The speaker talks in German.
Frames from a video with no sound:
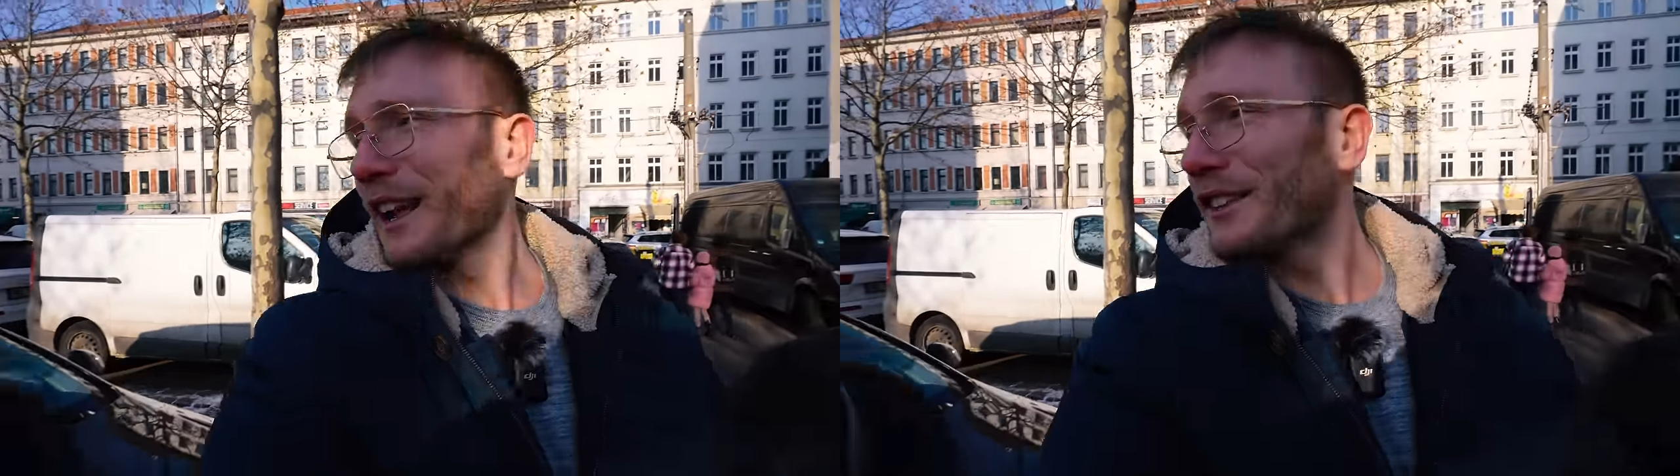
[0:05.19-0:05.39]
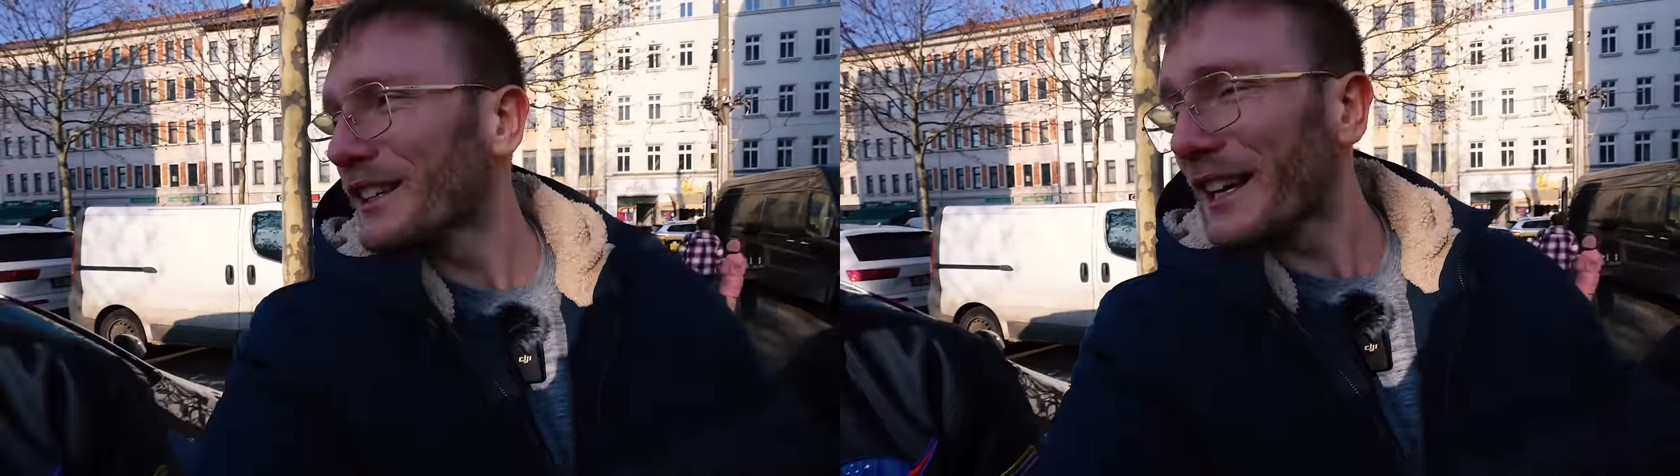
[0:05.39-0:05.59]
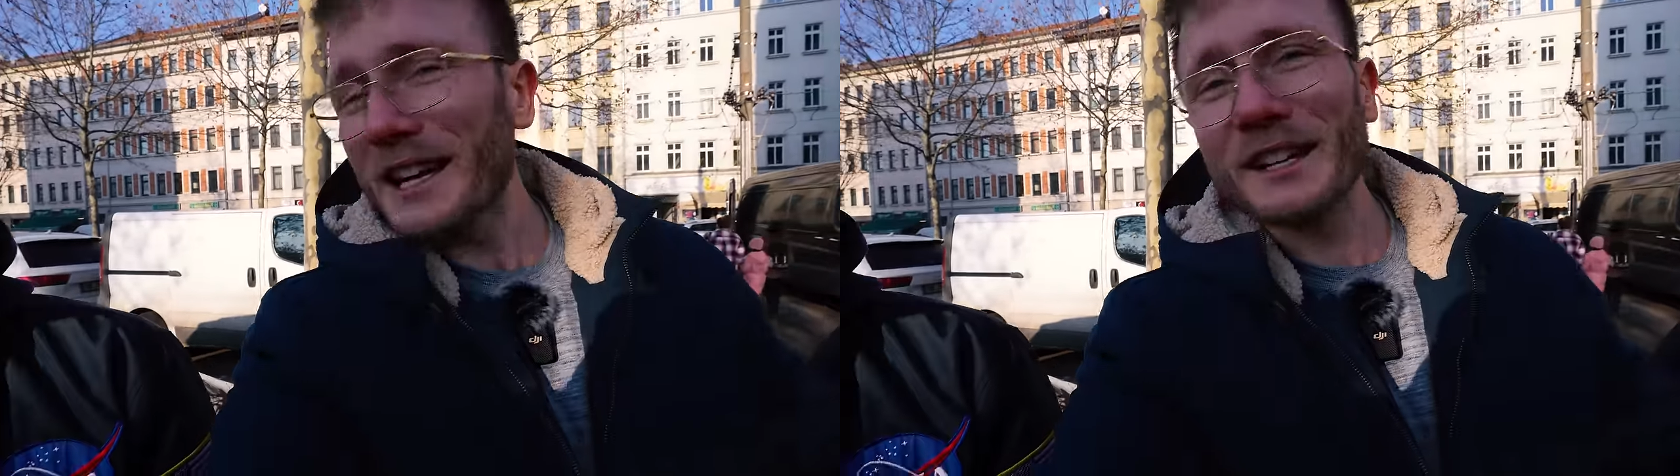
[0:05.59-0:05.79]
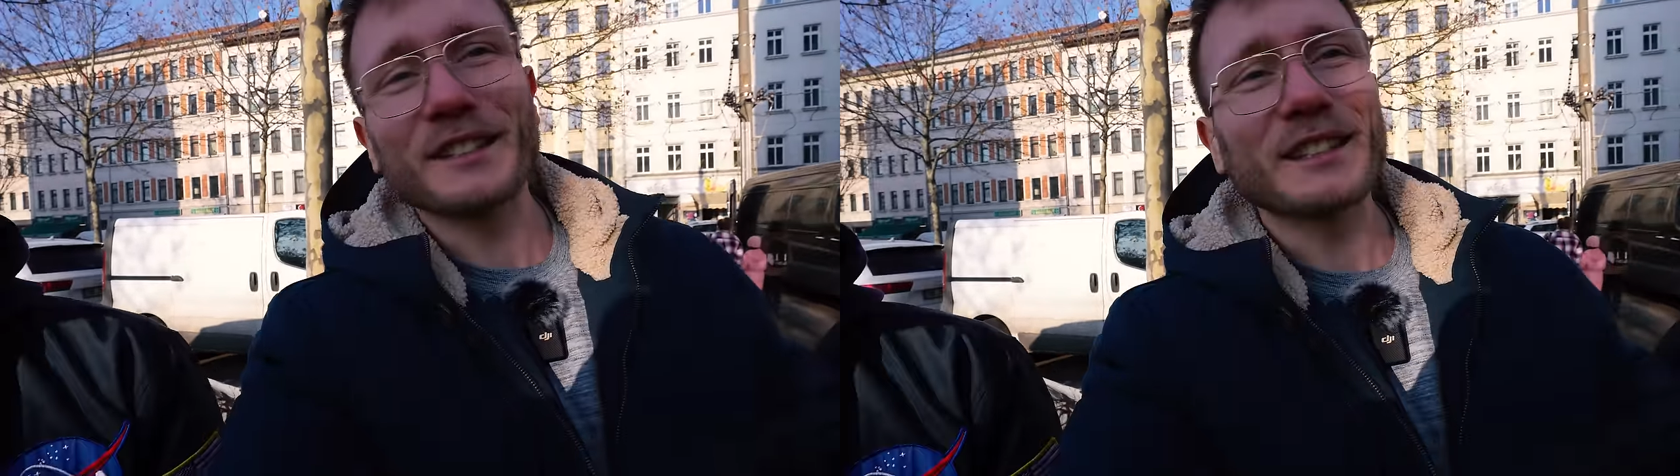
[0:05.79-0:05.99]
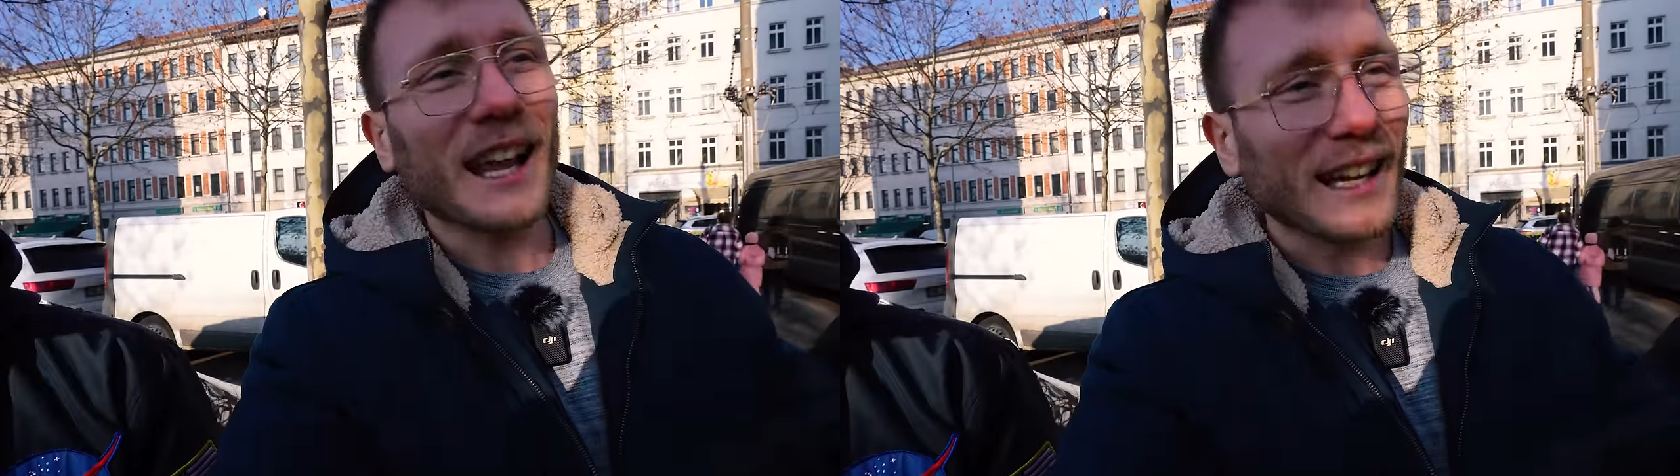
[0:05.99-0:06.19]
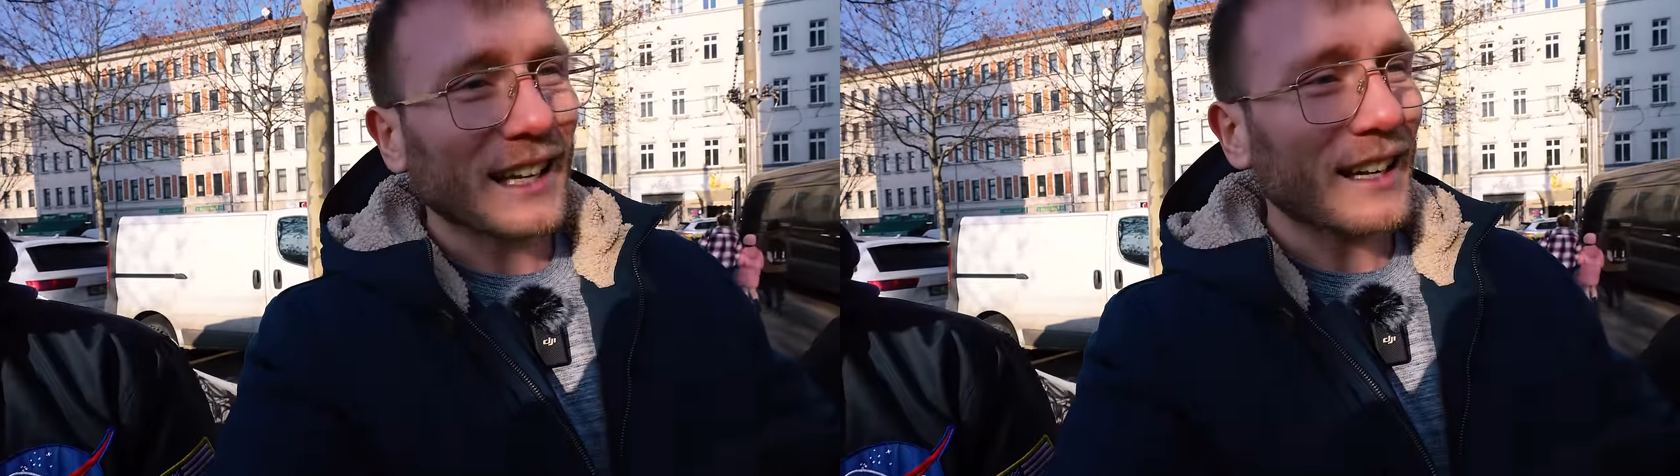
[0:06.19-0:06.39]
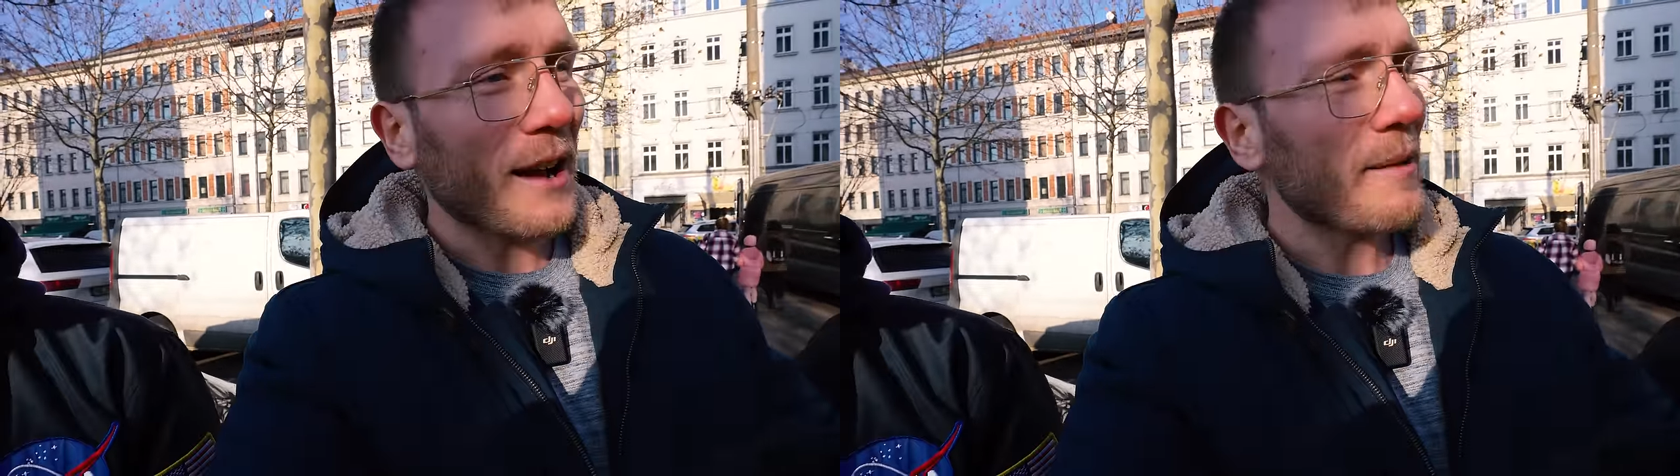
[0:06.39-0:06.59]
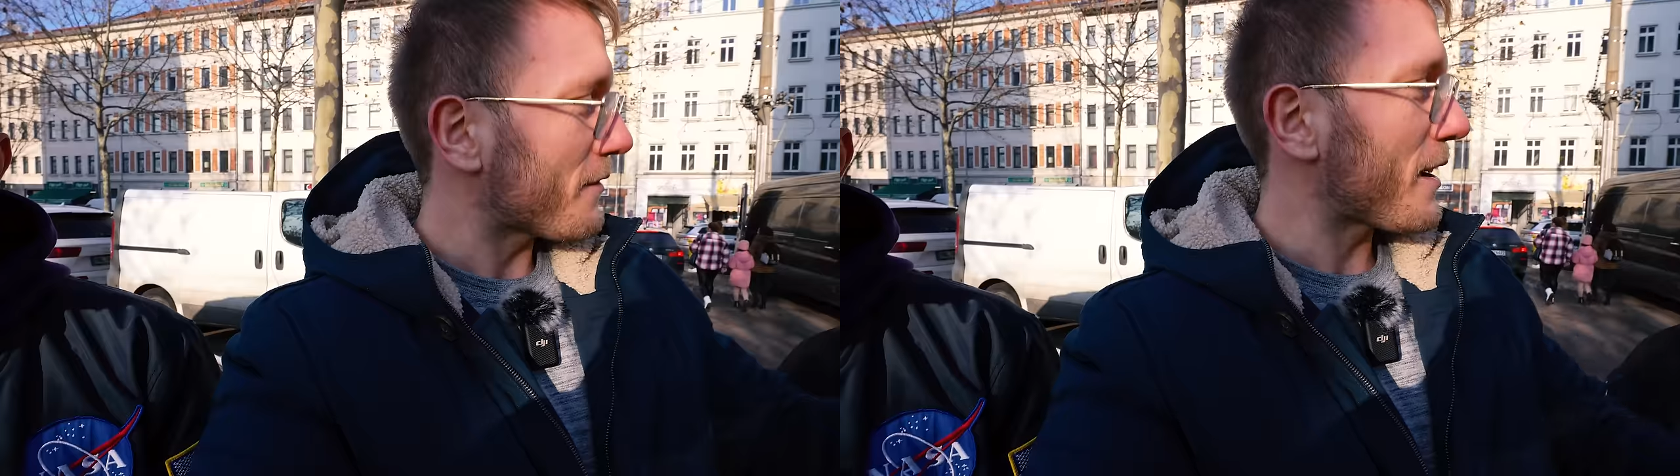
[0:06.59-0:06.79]
Also die Regeln sind, denke ich,
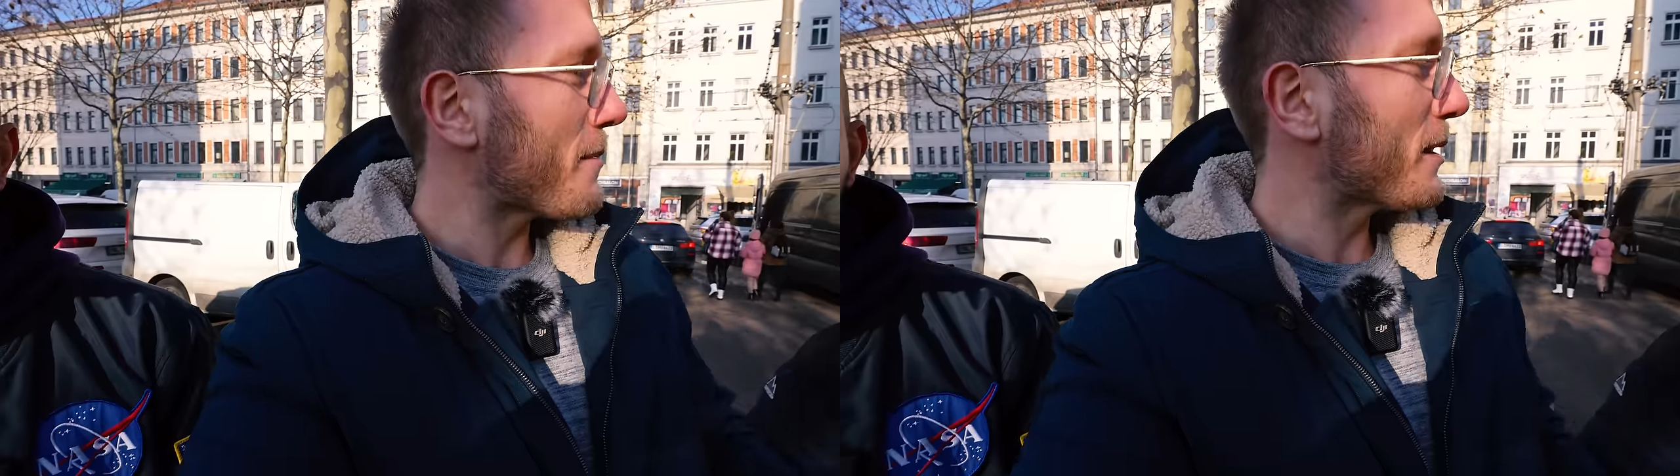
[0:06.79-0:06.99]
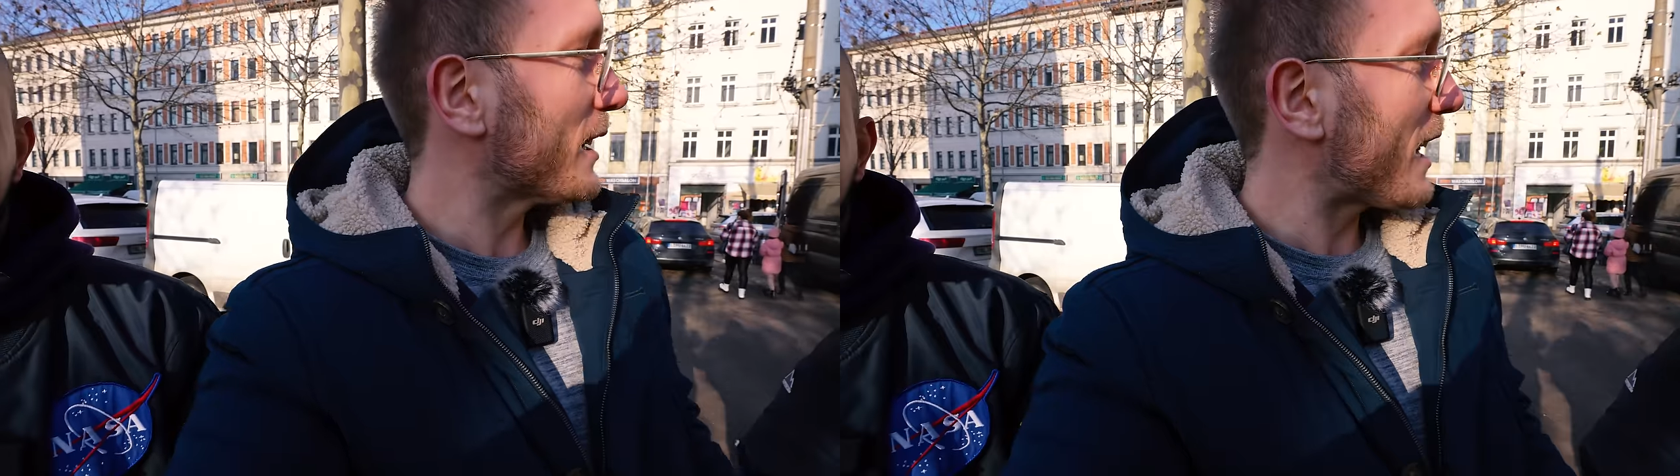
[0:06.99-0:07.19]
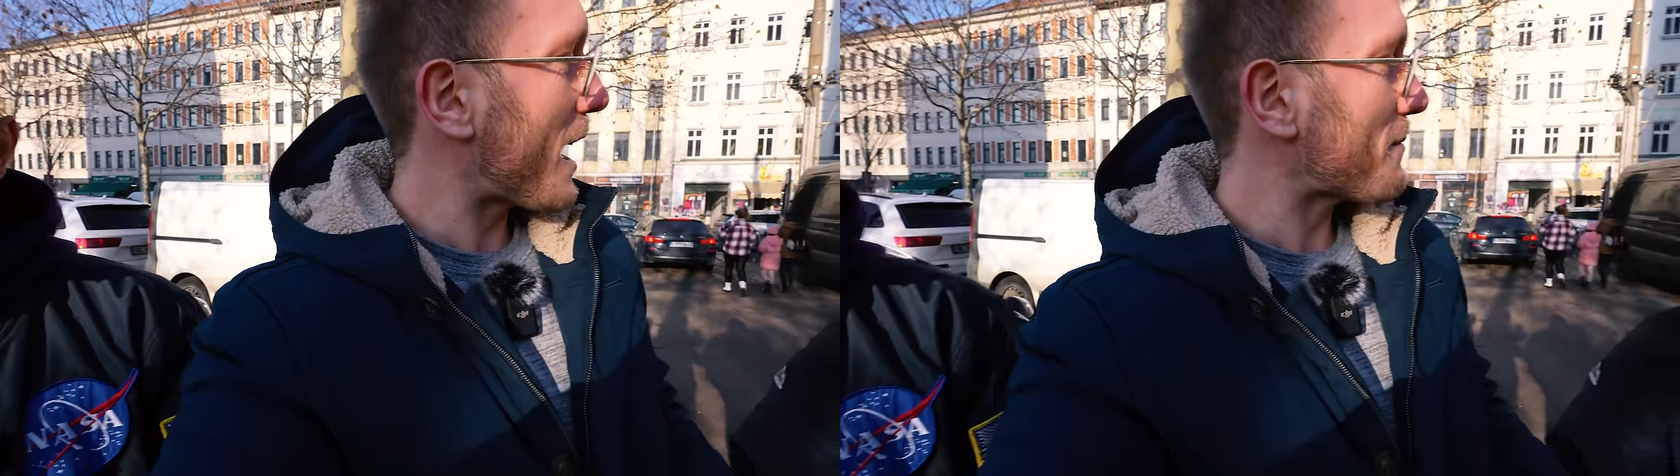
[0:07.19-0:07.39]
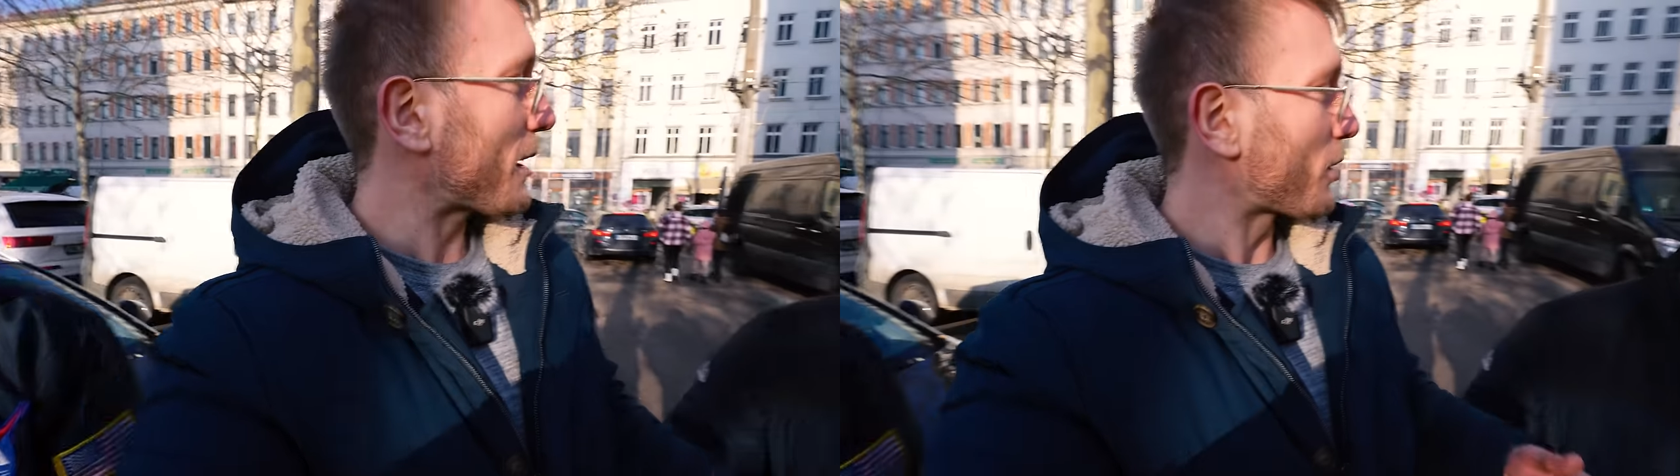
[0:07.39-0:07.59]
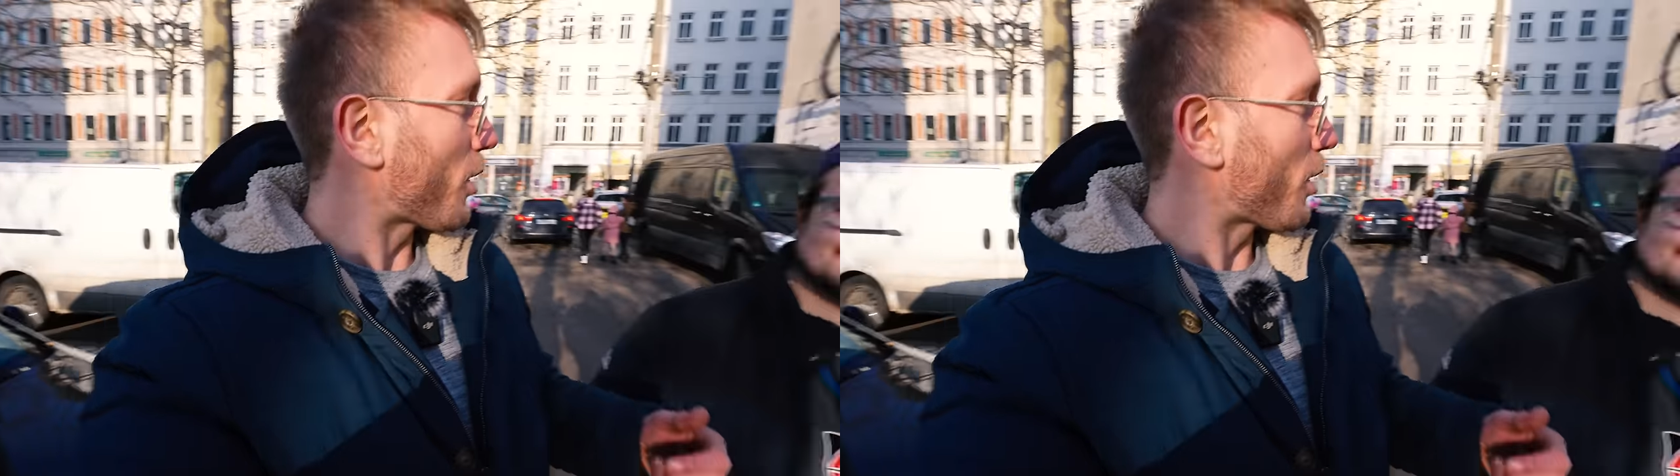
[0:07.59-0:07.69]
klar. Wir haben hier den Ehrenmann